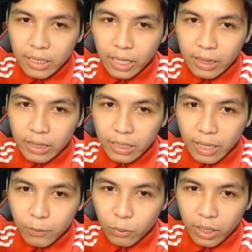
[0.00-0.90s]
nanti
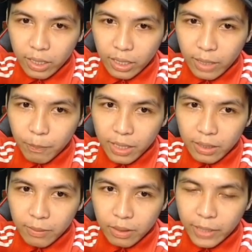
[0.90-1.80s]
kamu akan dapat
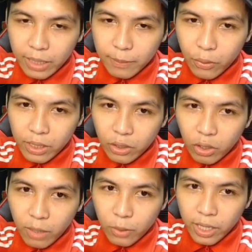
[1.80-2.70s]
di bagian bawah ini
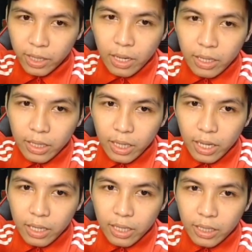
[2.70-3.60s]
kalau kamu lihat
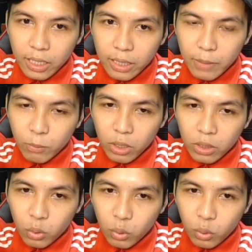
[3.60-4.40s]
adakah Anda ingin memuat